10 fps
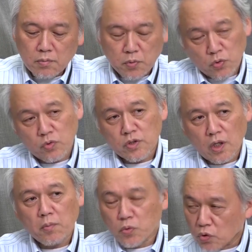まあ、じゃ
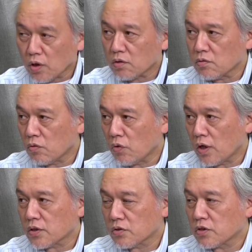あもうとにかくお
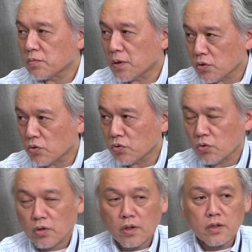安くしましょうと
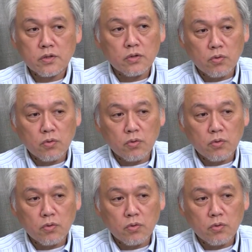か安い